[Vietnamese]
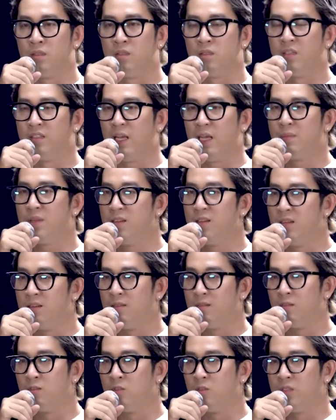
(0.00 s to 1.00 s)
tình cảm gia
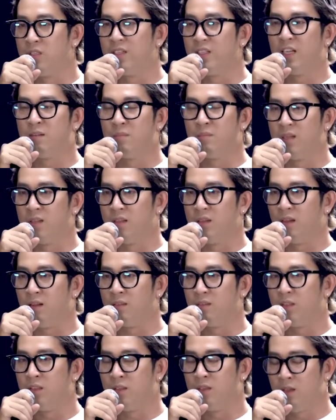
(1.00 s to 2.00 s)
đình rồi những căn bệnh này
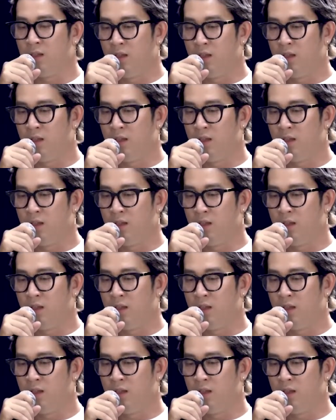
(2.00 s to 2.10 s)
nọ thì